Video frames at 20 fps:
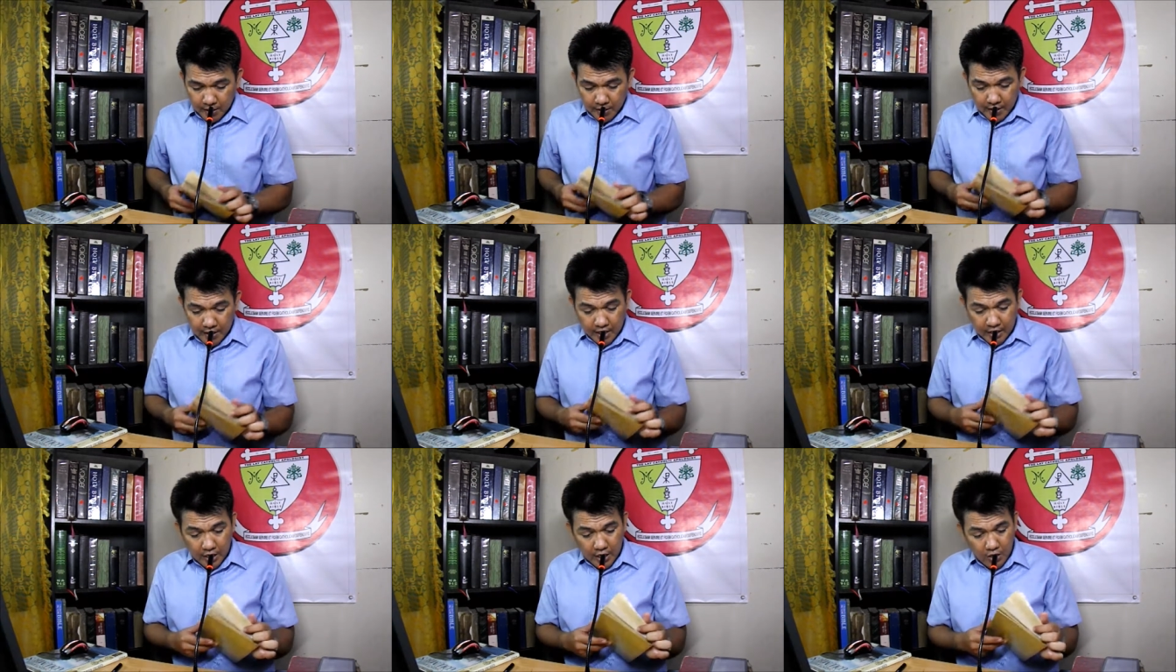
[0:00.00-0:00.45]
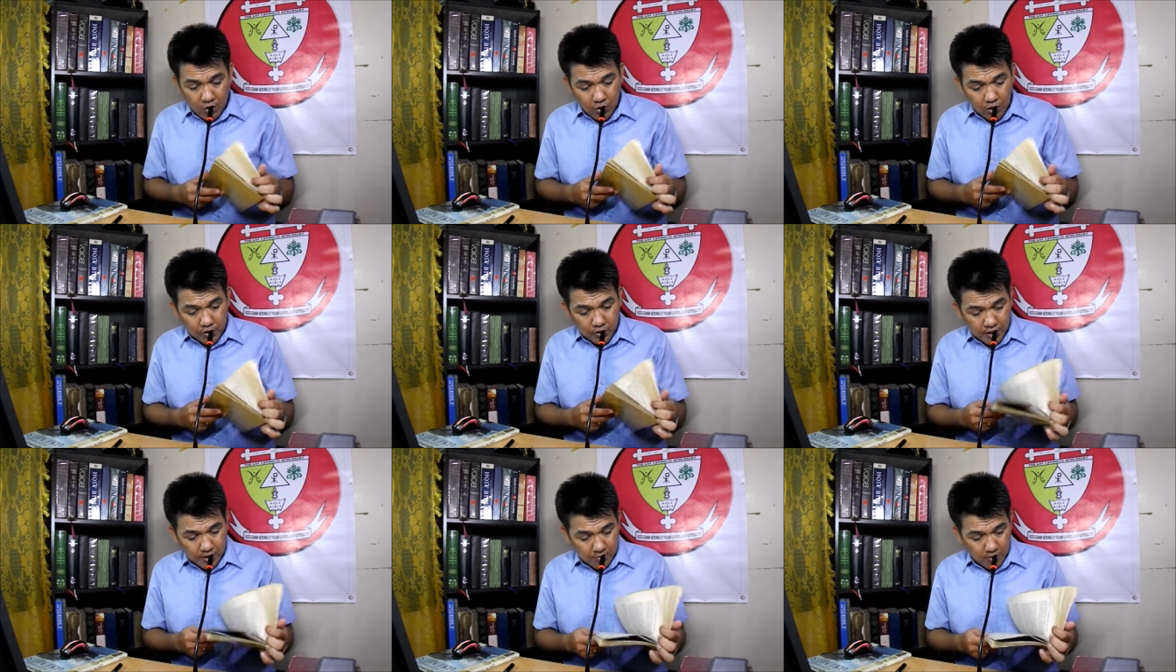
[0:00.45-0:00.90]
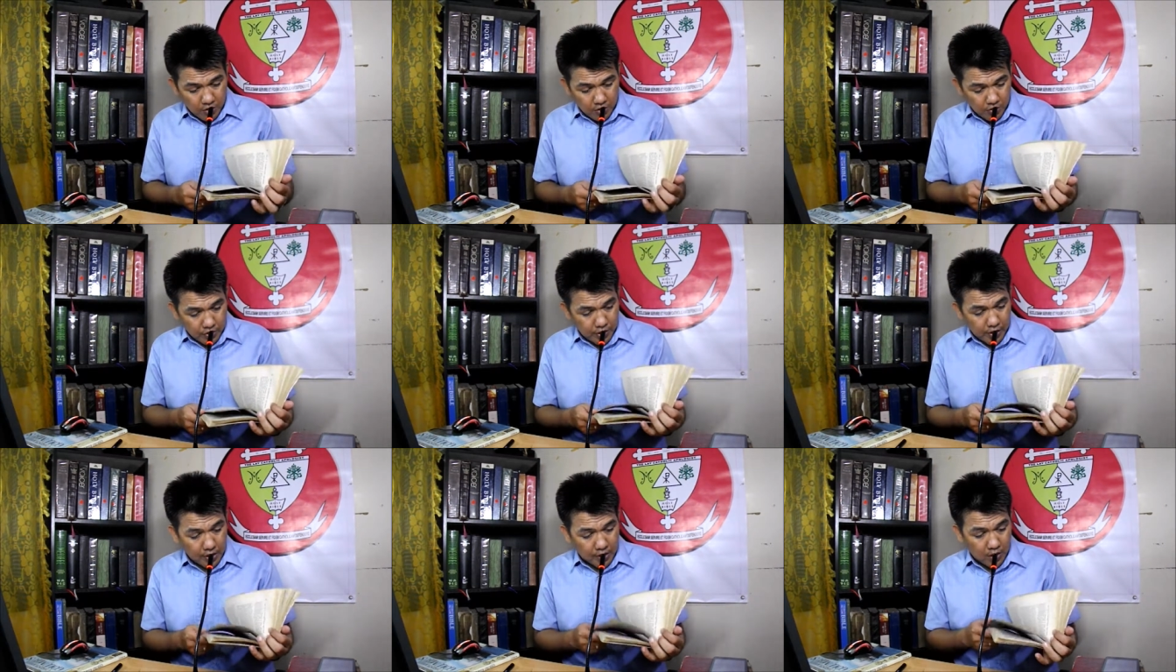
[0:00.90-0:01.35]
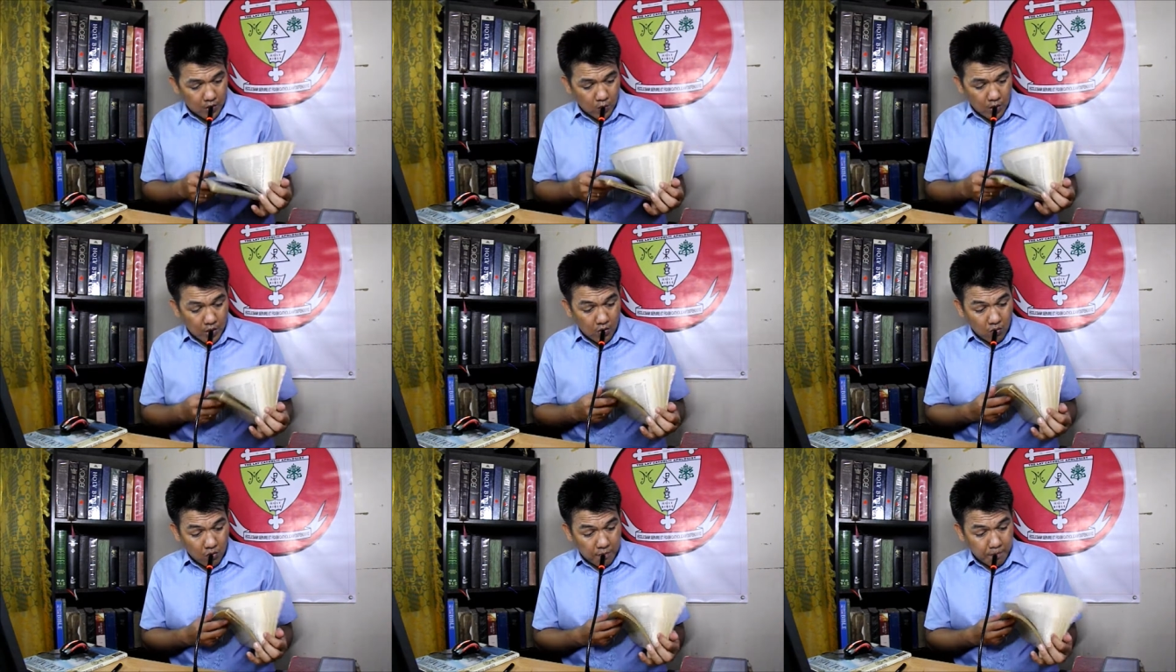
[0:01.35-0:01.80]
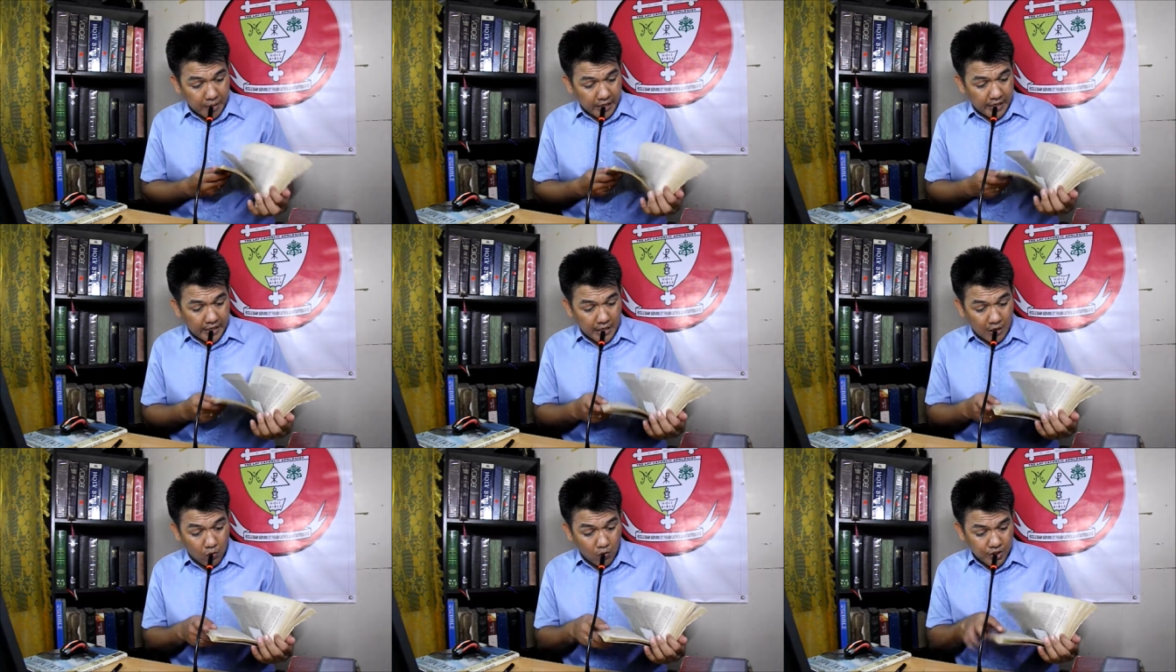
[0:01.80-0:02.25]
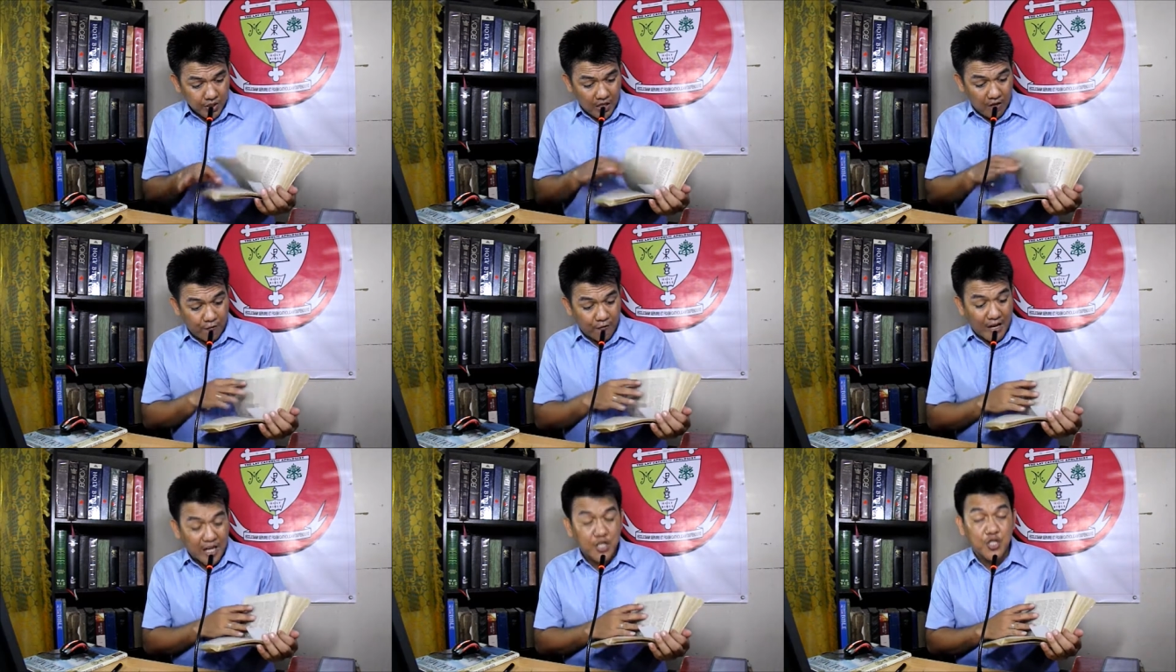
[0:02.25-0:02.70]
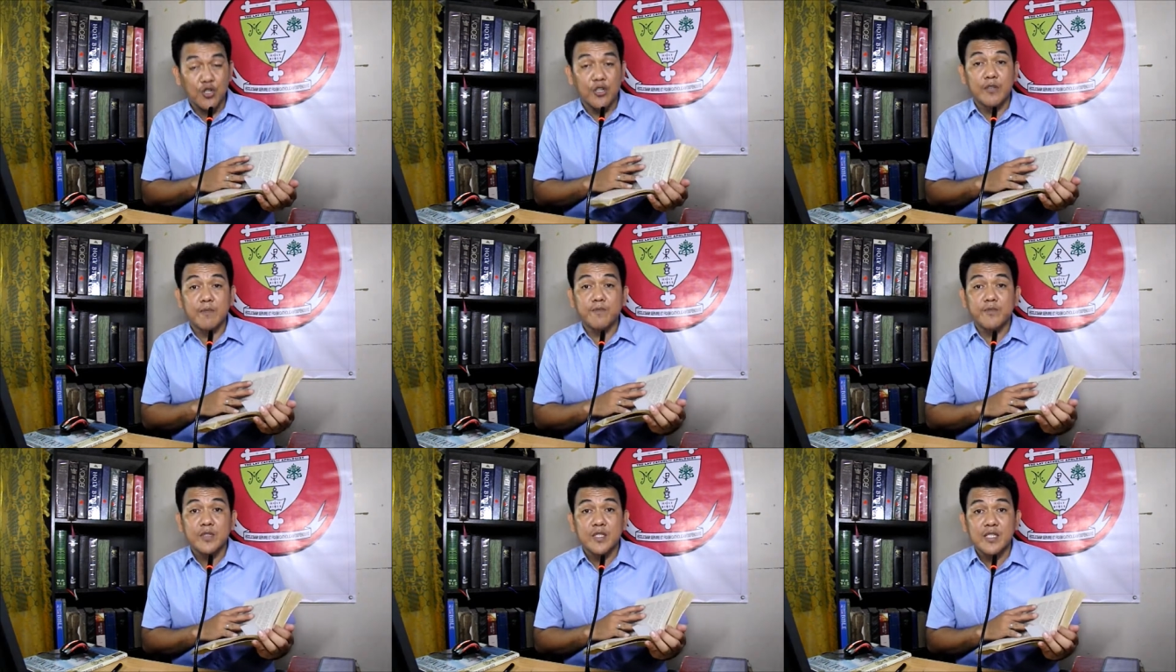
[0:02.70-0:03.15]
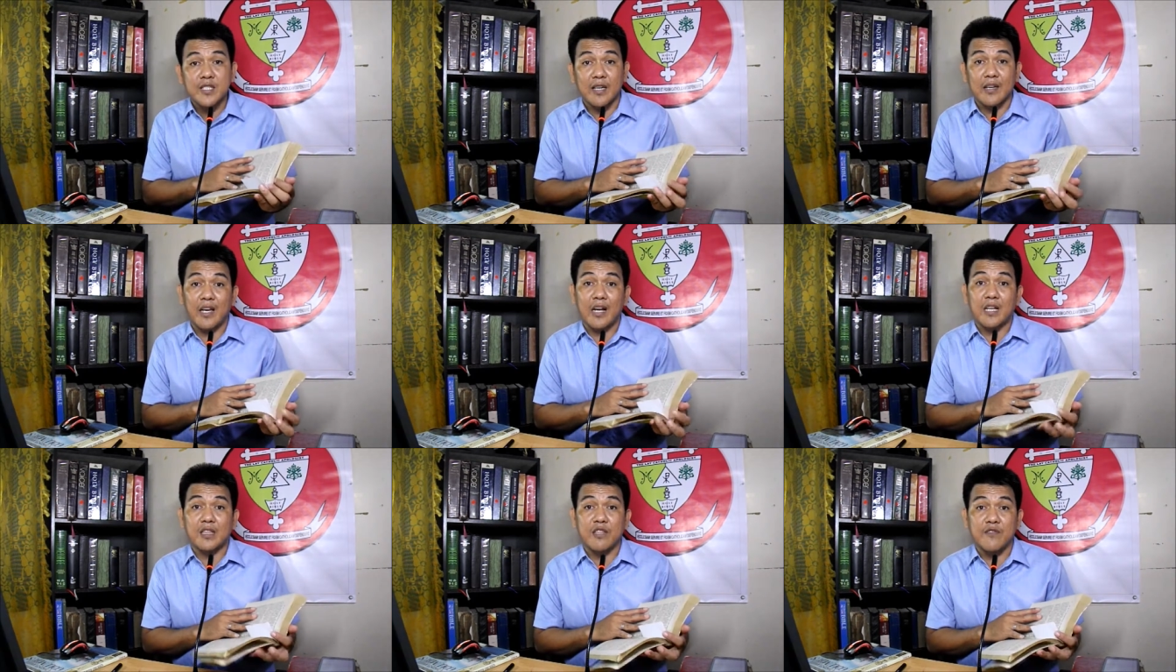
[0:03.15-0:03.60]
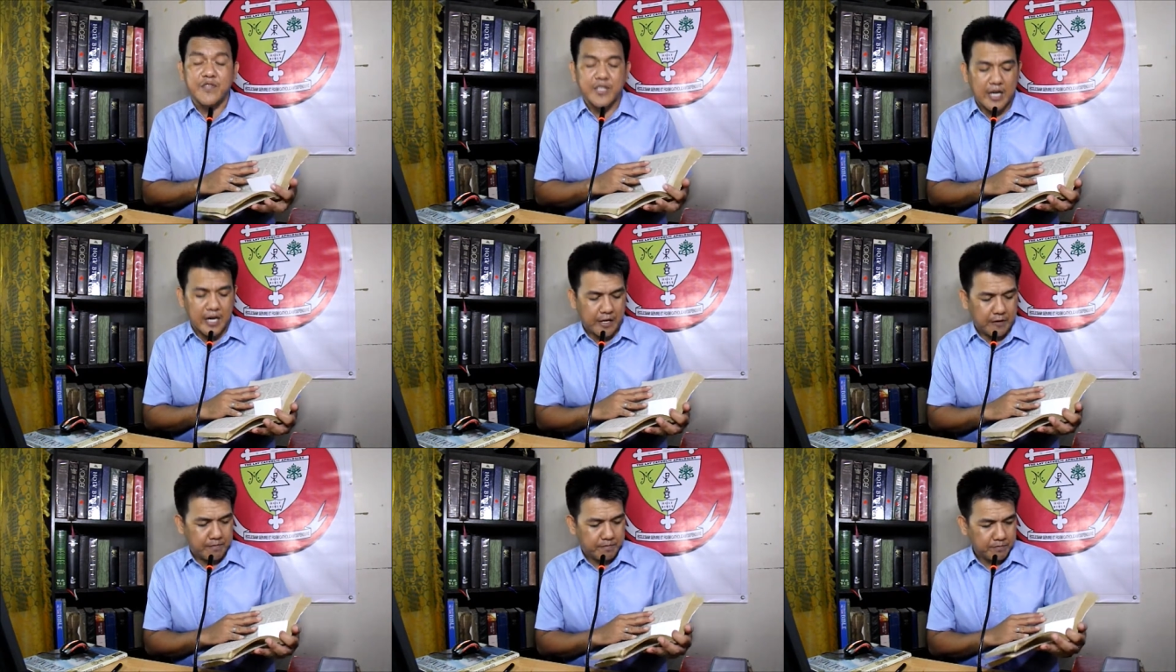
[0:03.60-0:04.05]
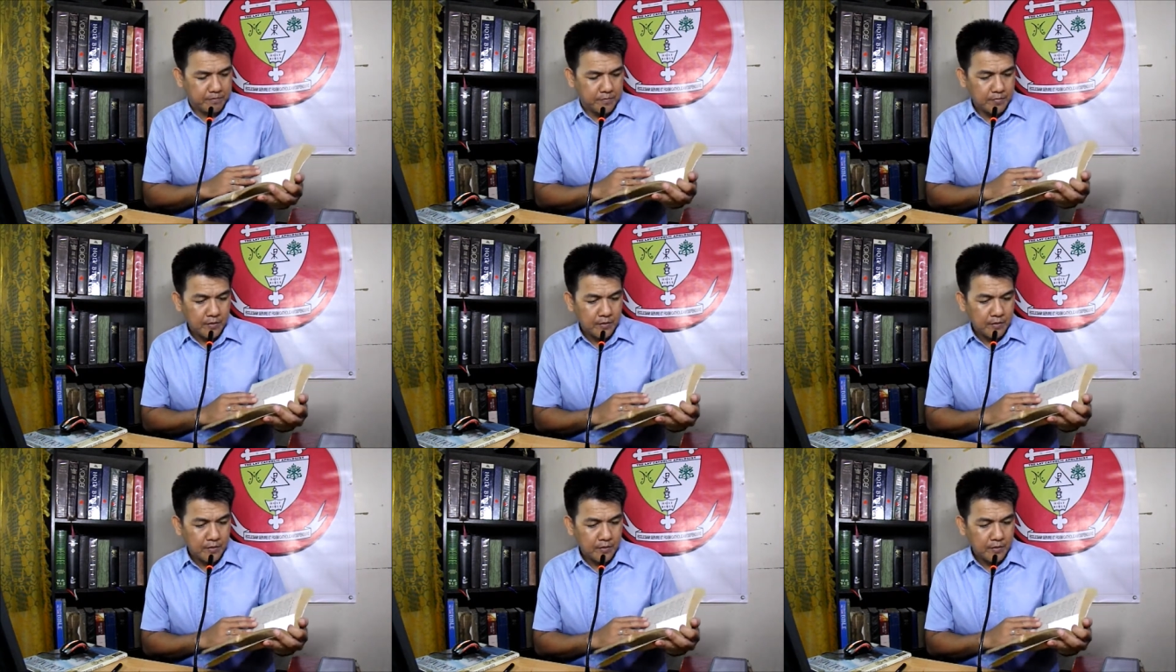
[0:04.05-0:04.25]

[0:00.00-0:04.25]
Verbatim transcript: nag-ingon sa maong gitawag og pahina unsa di function sa negative side.